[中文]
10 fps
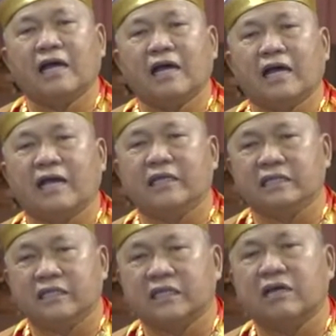啊，
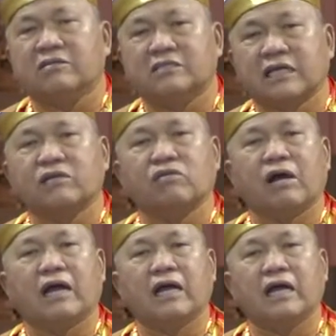一定要占
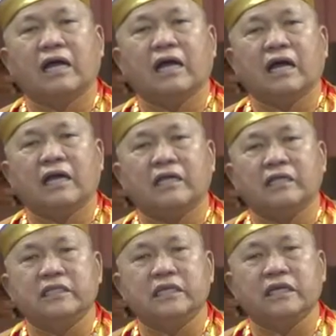卦，
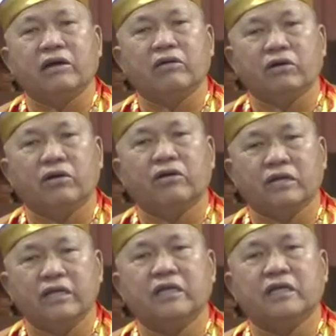一定要用
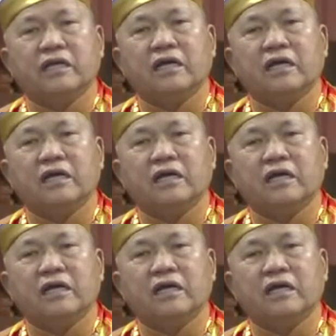意，